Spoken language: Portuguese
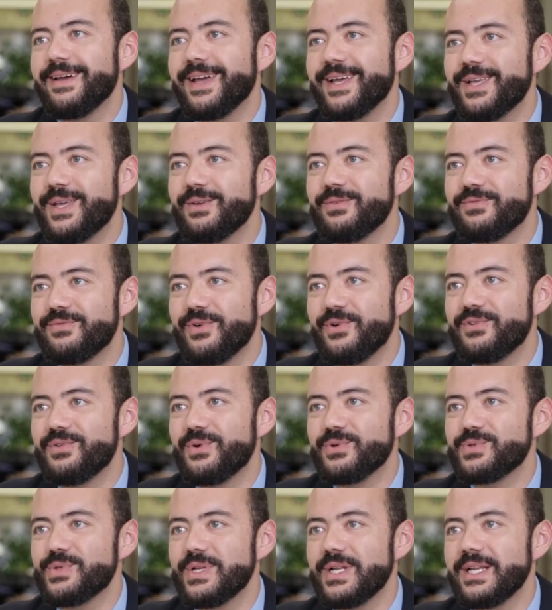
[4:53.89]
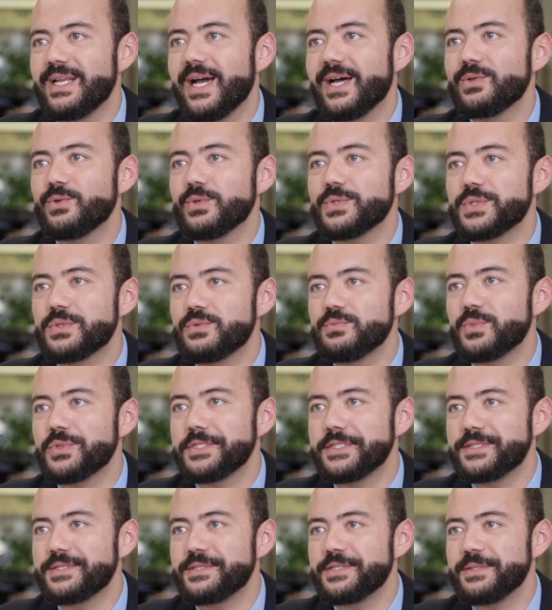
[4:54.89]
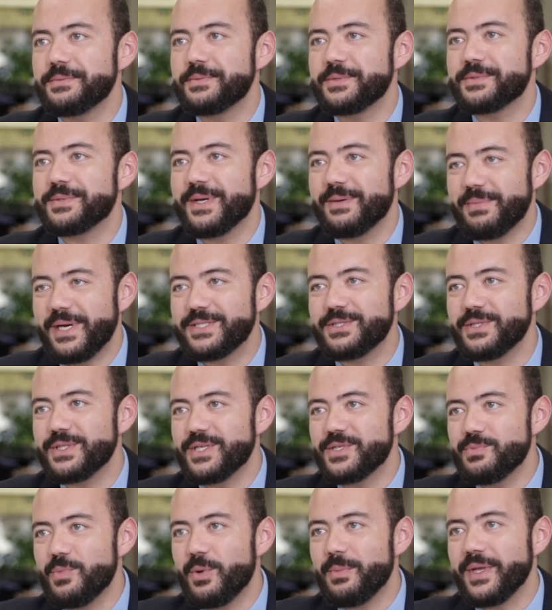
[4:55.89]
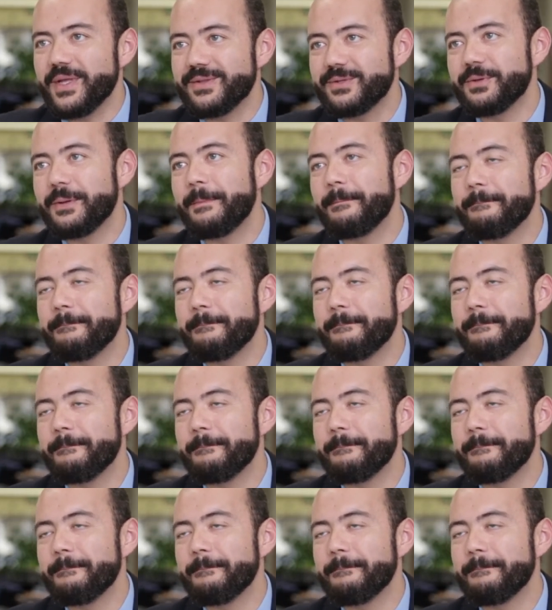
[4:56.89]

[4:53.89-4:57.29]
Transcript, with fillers: é que vão auxiliar todos os municípios a partir desse momento.